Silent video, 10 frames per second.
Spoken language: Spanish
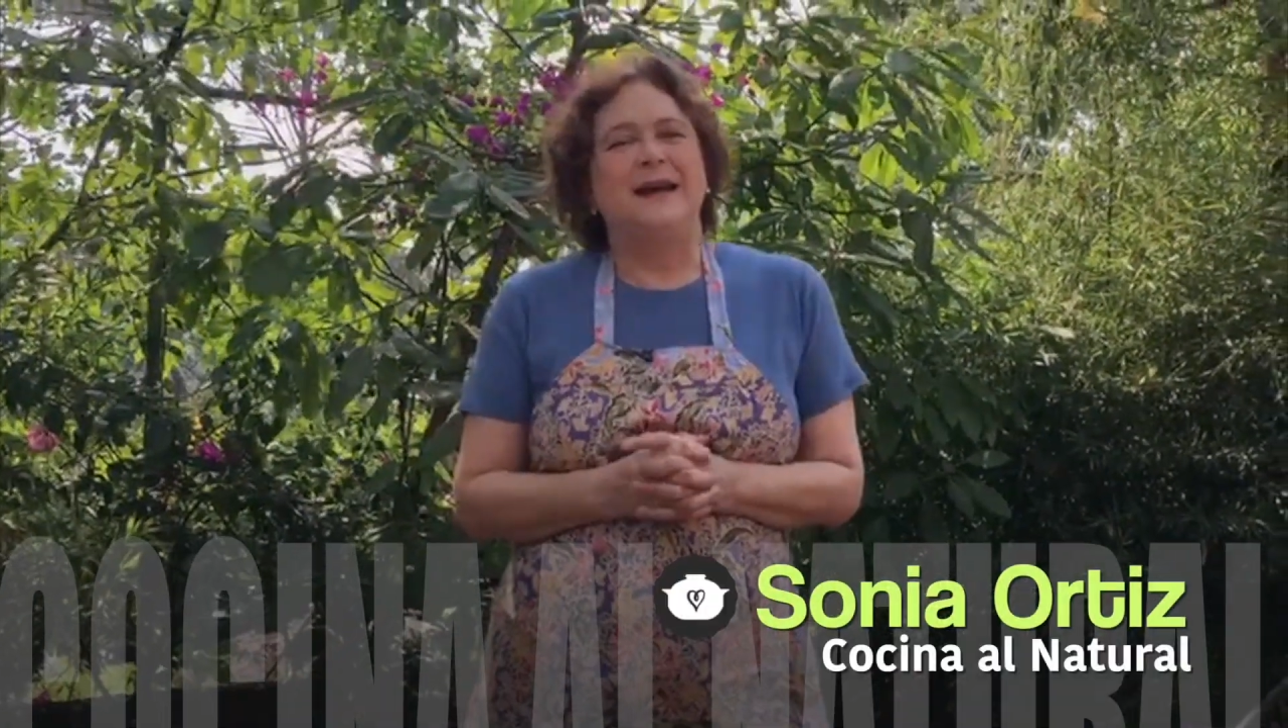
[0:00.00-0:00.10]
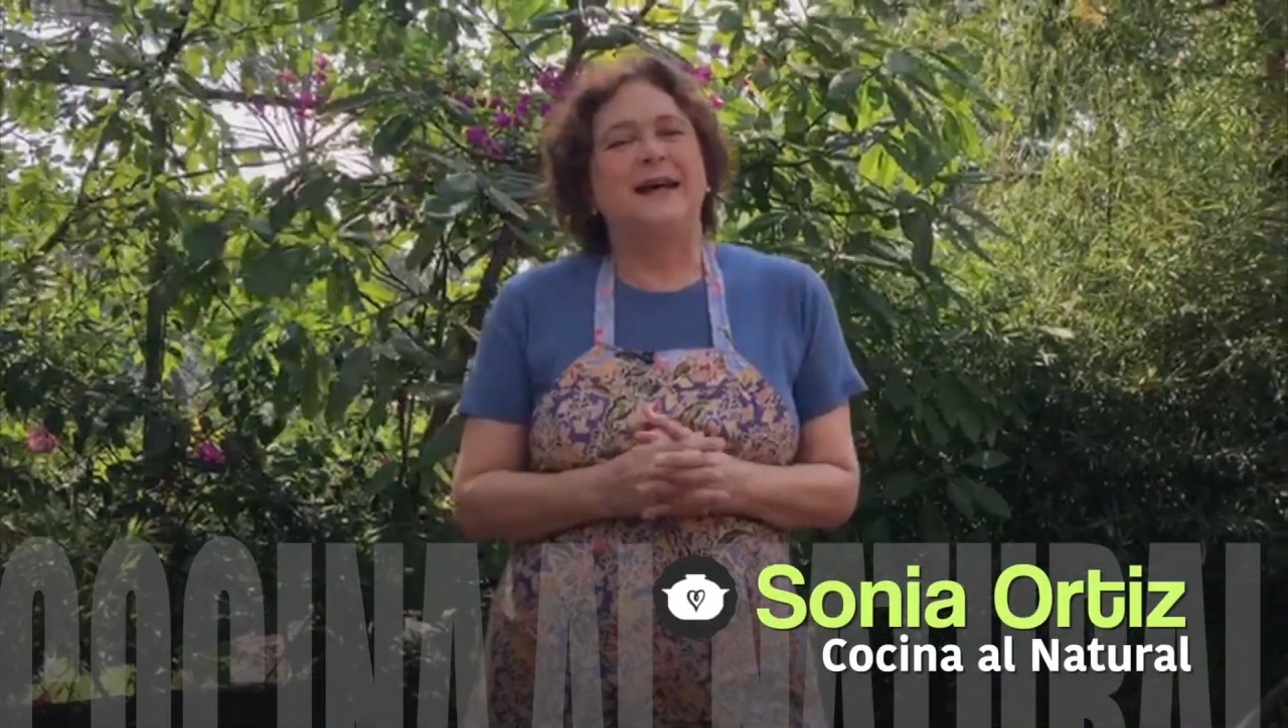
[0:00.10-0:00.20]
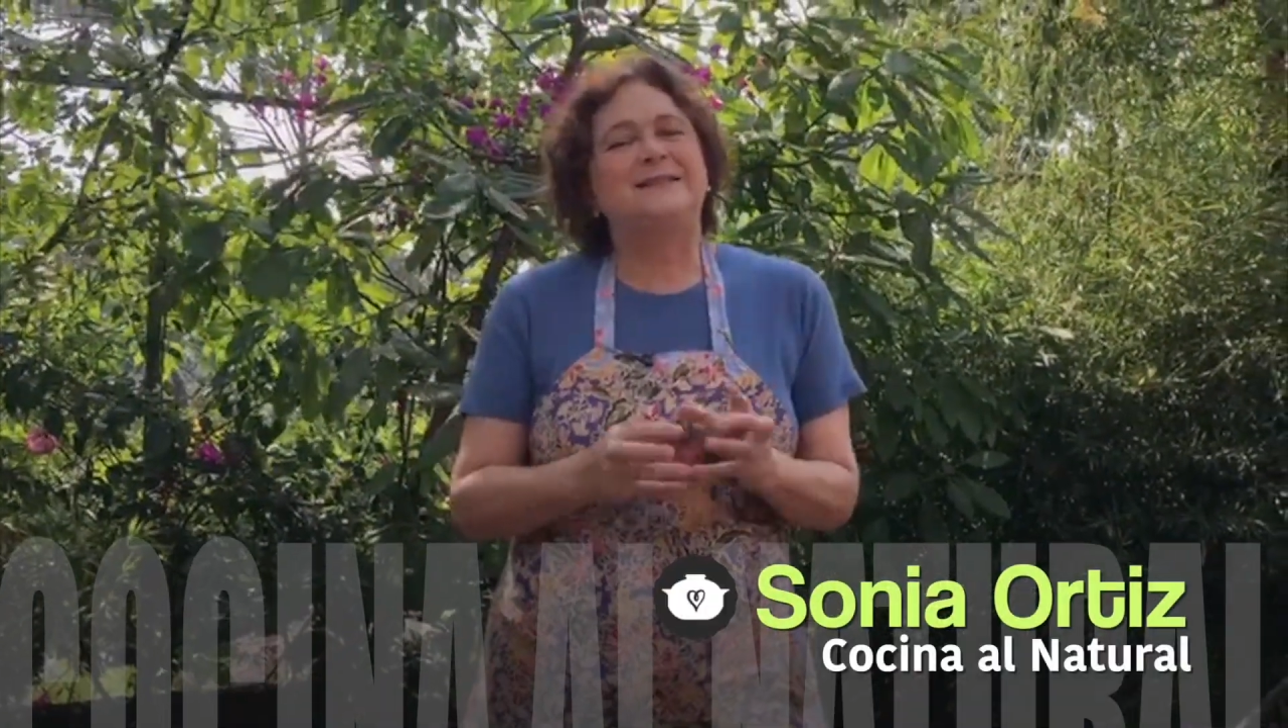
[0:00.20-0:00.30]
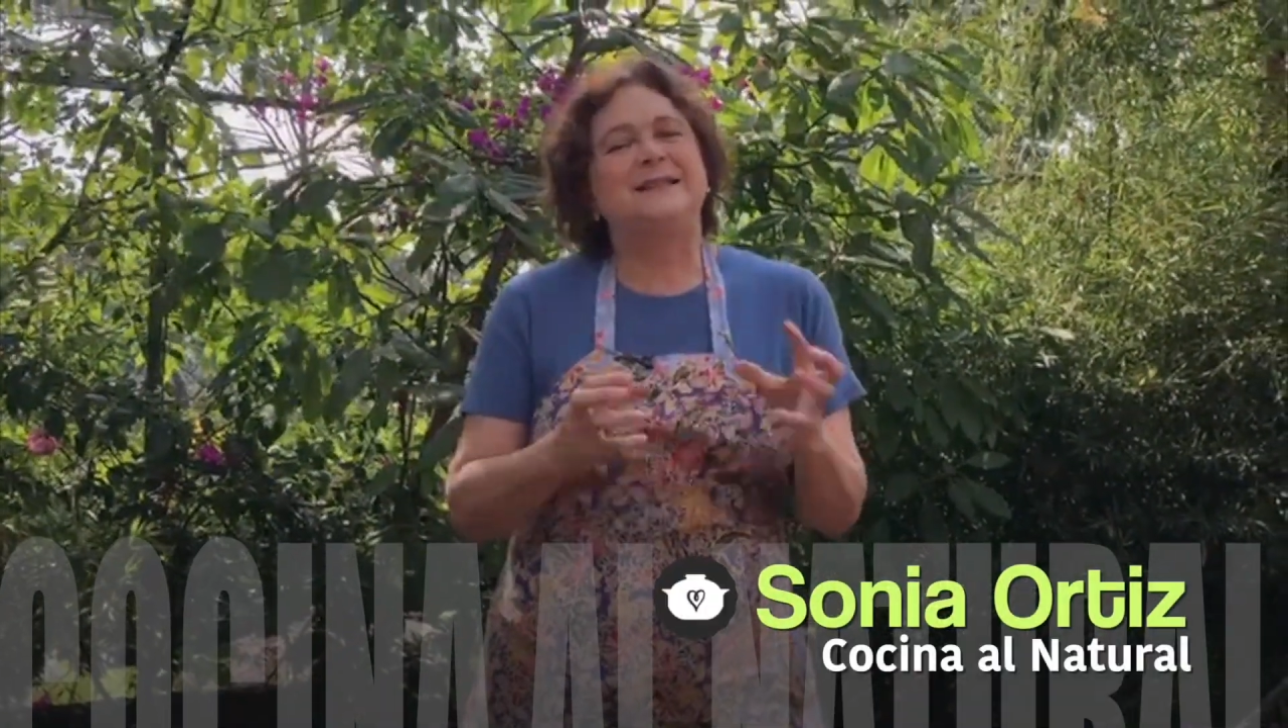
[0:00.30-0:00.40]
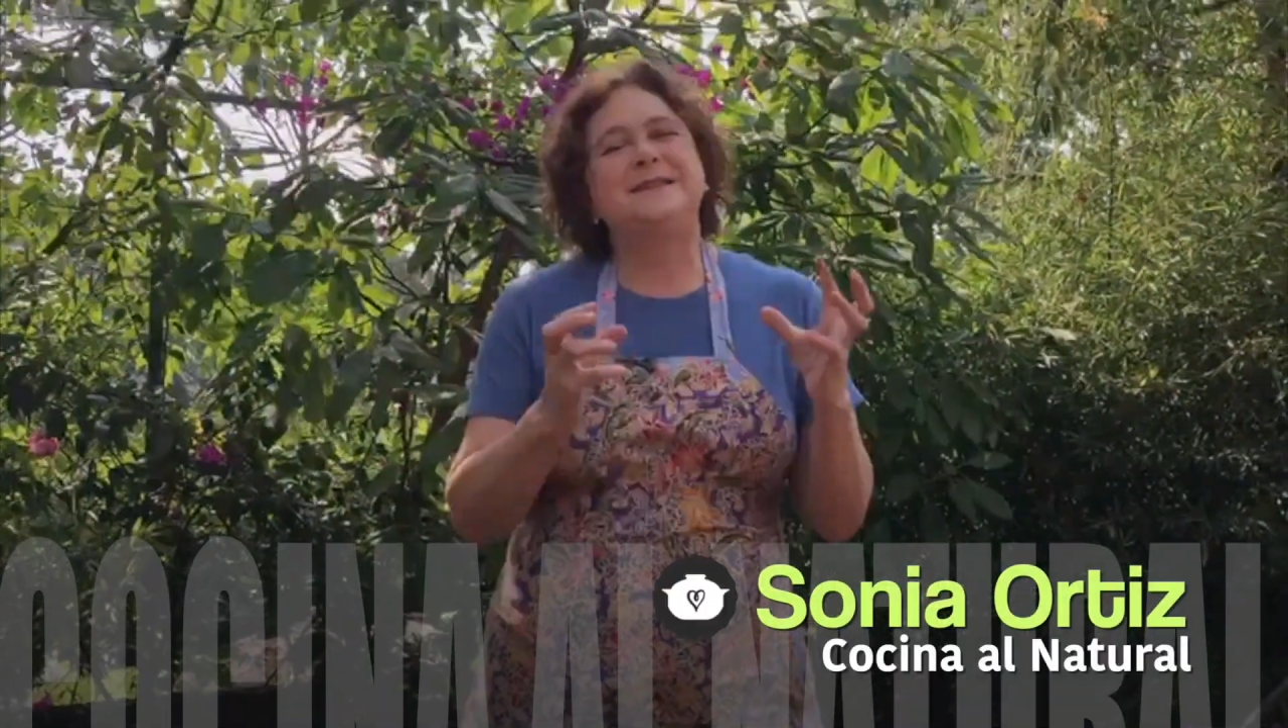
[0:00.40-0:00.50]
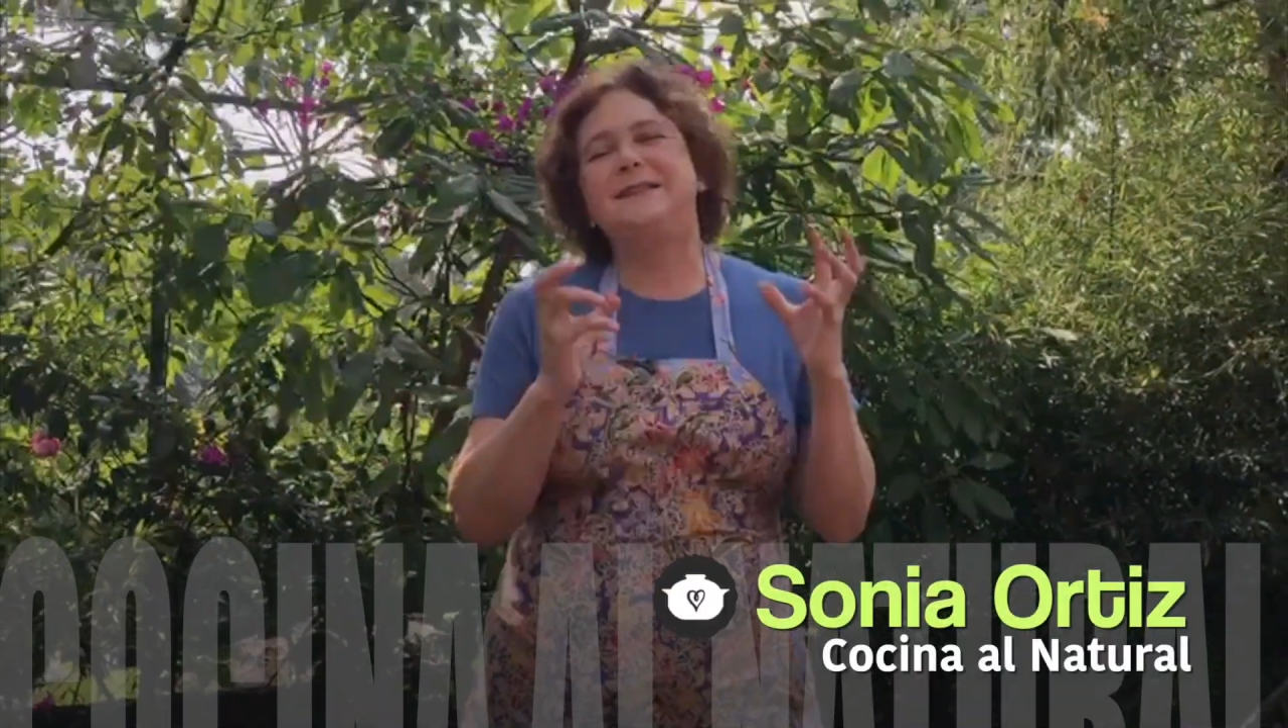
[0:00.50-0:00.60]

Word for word: Hace